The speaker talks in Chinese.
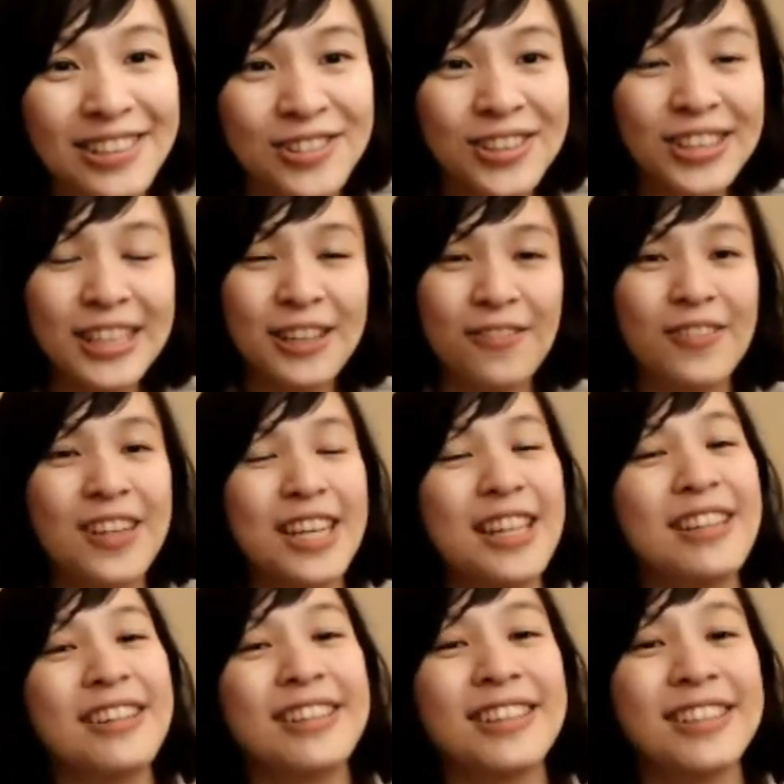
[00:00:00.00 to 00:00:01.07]
g 零
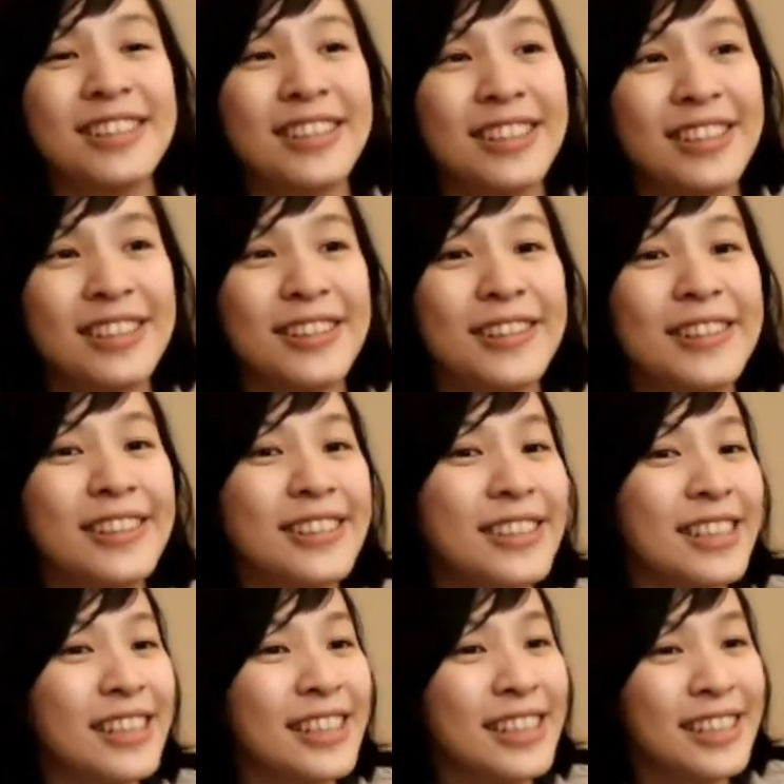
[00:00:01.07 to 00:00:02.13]
V 的
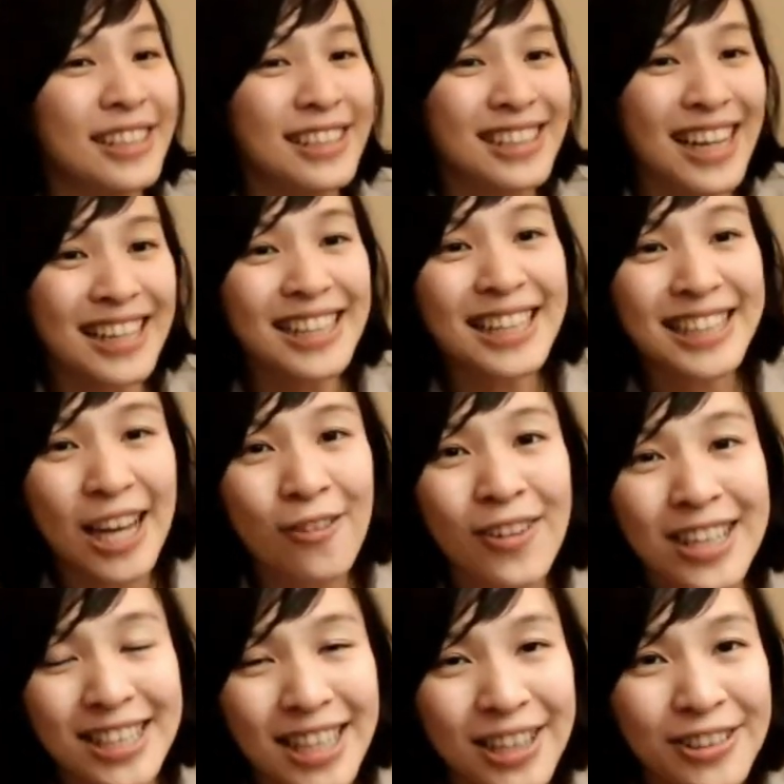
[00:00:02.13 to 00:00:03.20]
呃宅在家
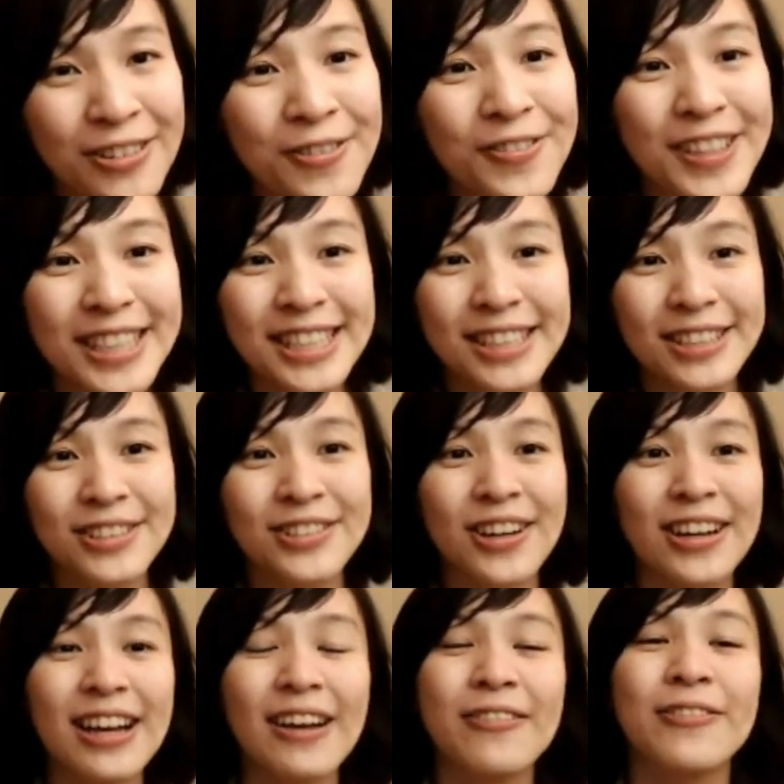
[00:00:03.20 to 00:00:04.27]
买菜共比这个
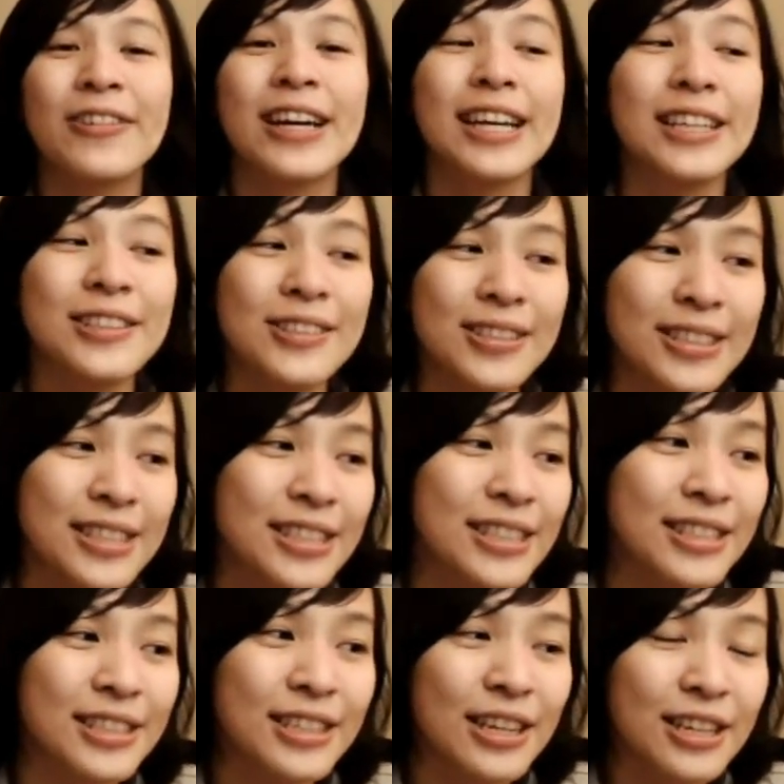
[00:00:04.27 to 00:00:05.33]
专案为就
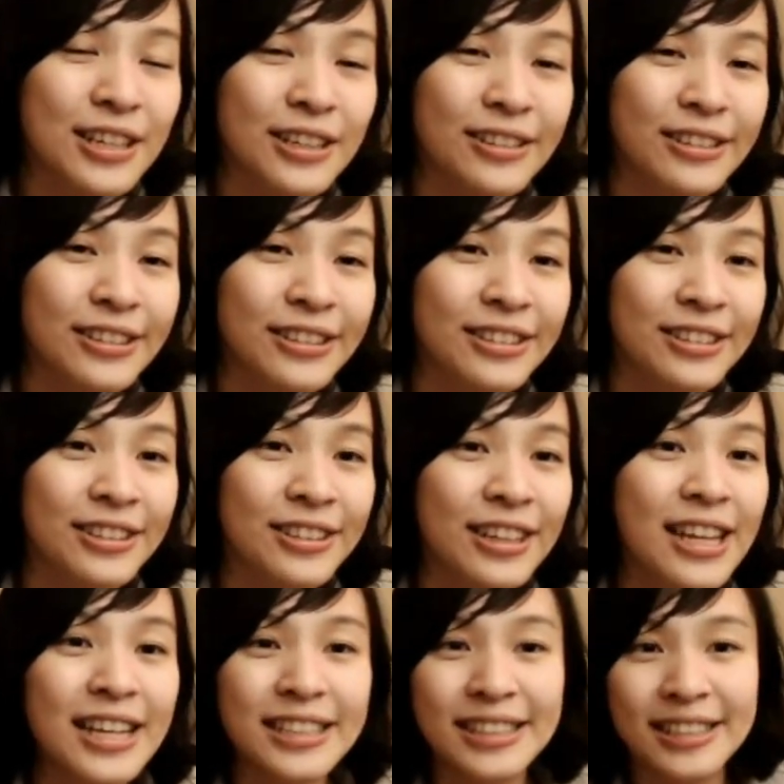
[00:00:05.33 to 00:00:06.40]
是一个
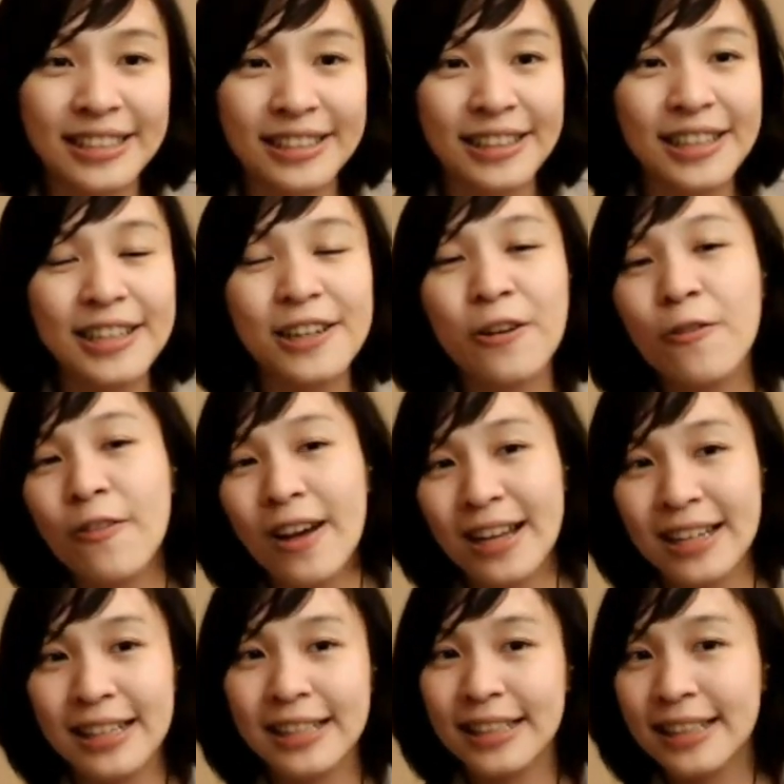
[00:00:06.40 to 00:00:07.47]
练习的一个
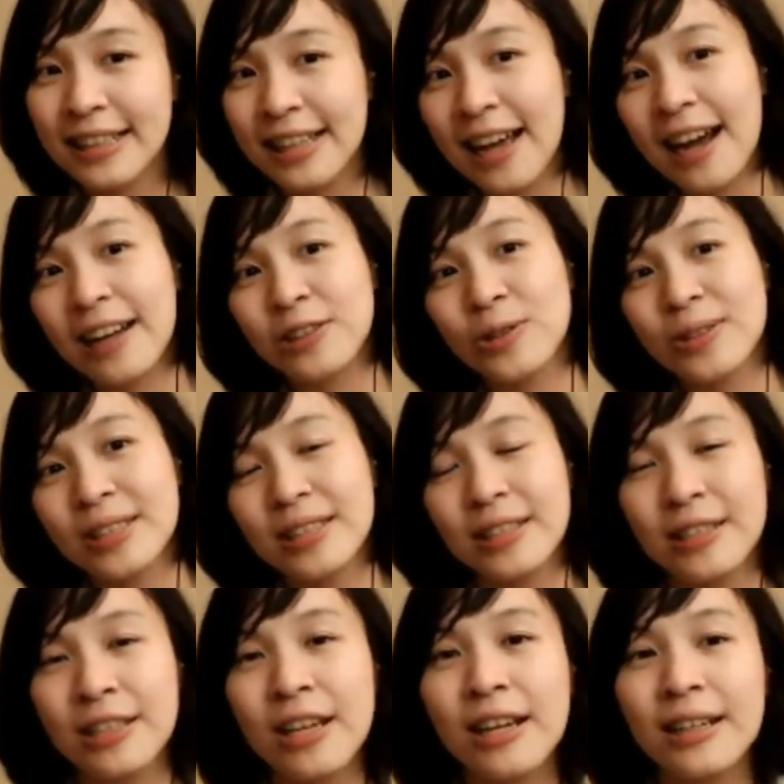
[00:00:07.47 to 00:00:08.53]
范例，那就
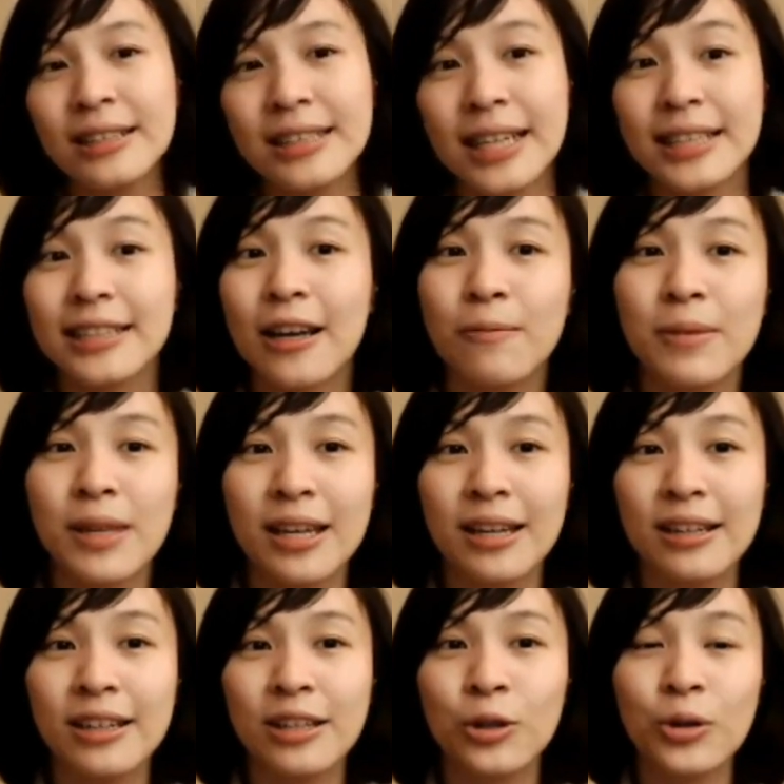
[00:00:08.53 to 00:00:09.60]
是在上
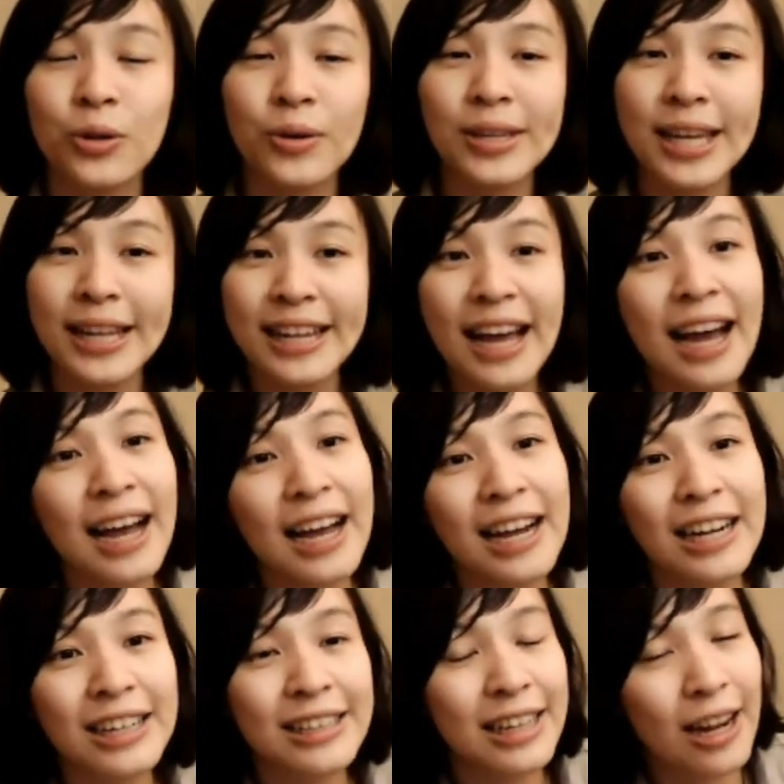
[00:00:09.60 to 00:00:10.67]
面留留言
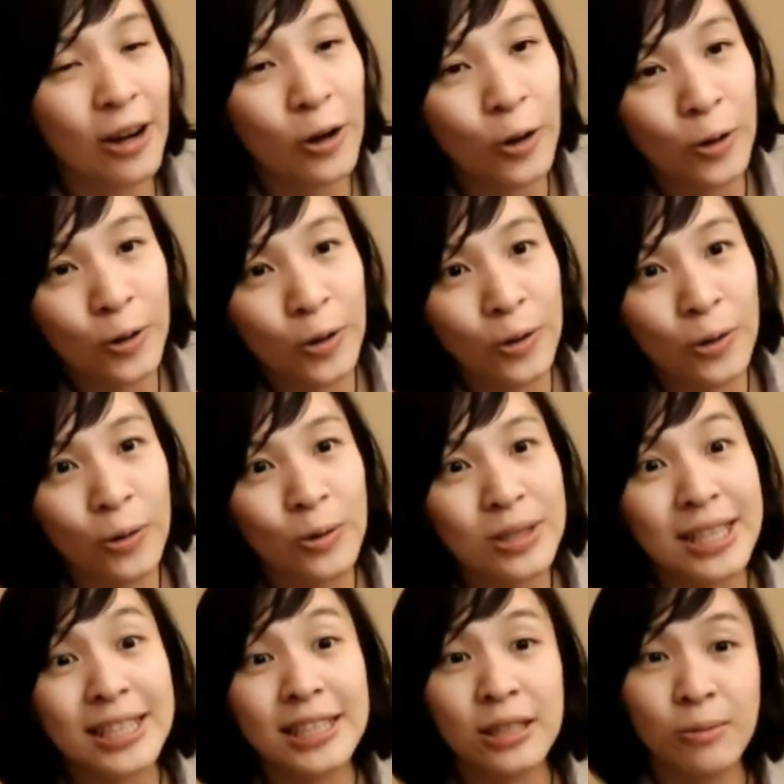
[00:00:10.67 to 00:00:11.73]
呐，然后或
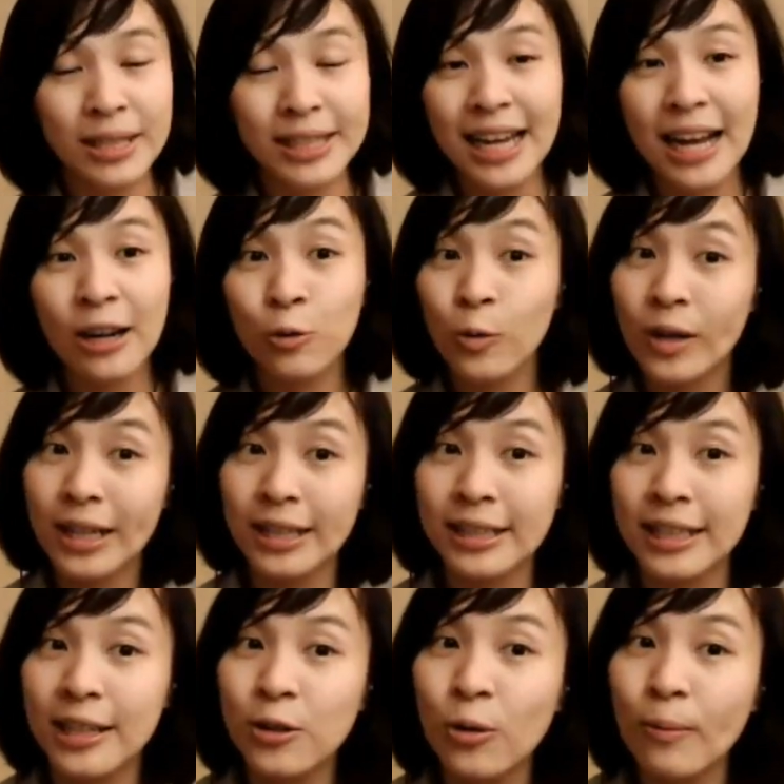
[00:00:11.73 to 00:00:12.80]
者是你们家如果
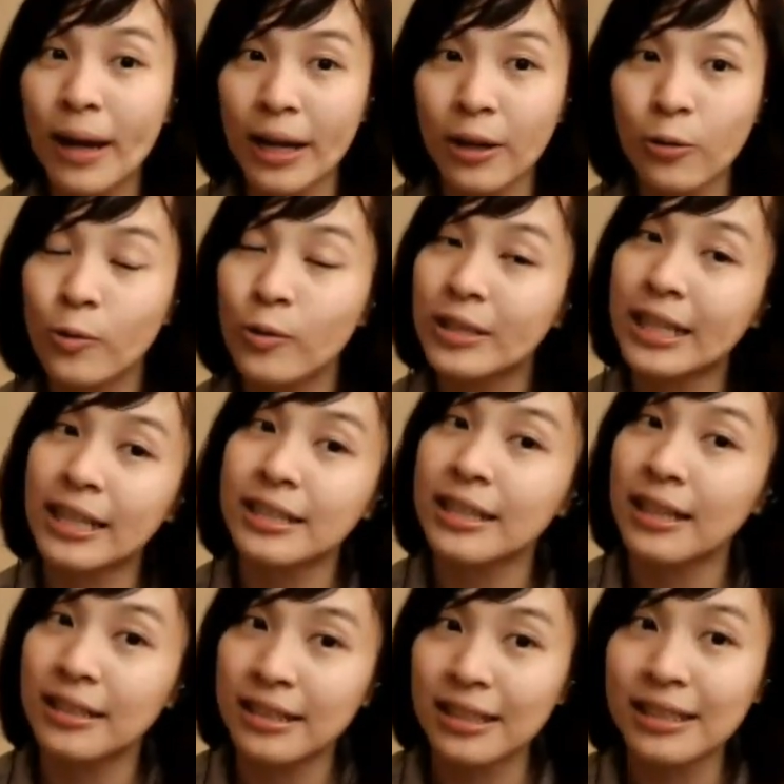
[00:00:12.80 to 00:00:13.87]
可能有买过像
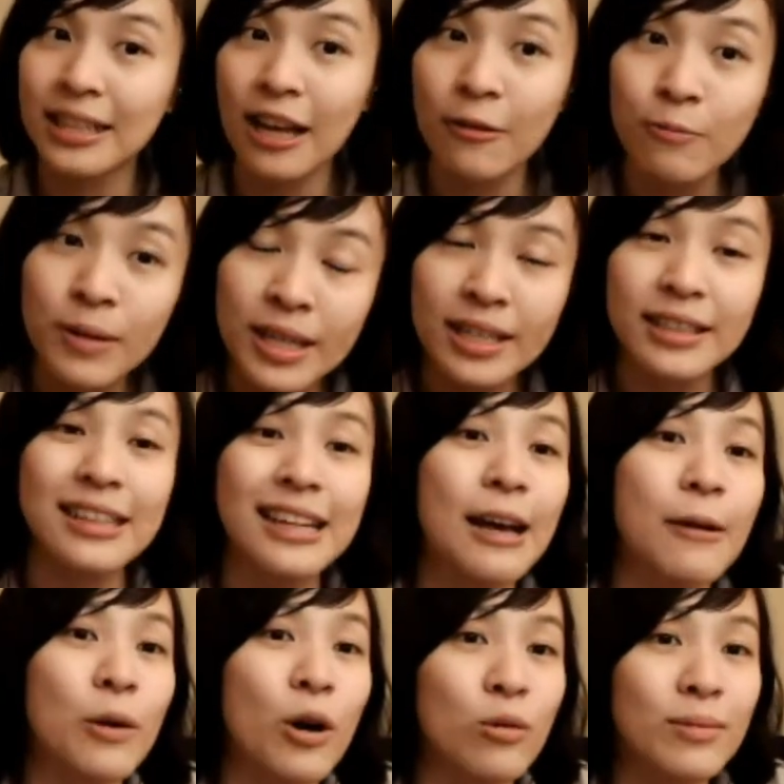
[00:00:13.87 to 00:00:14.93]
这样子的产品，可以
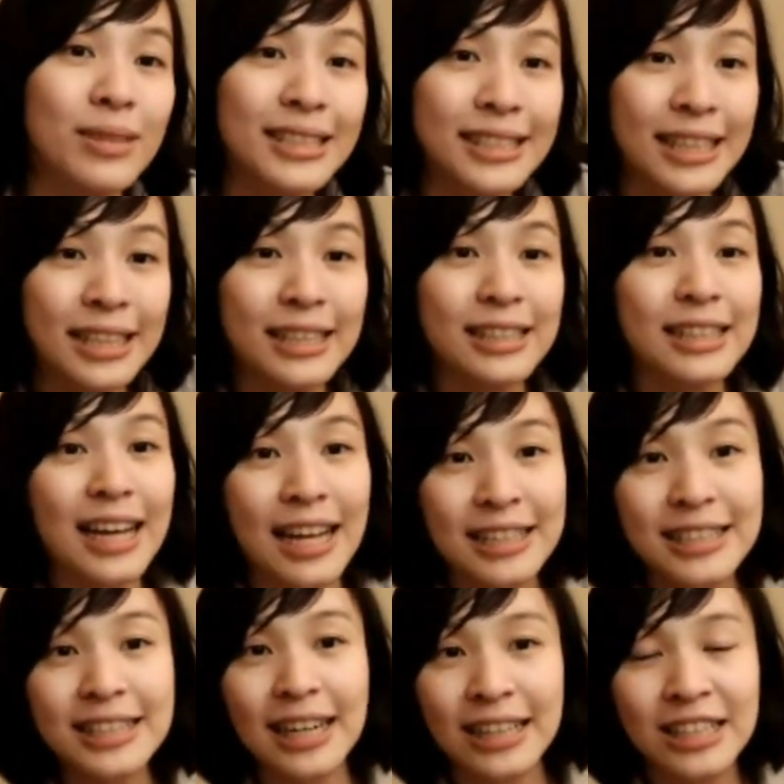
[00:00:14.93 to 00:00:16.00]
来帮我们写一个
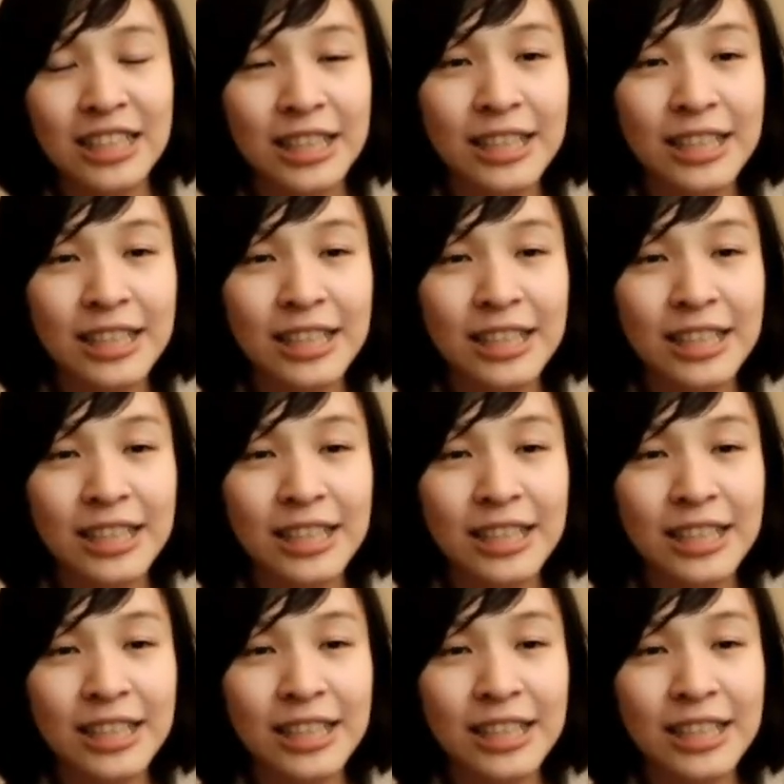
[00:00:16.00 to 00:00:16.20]
感想，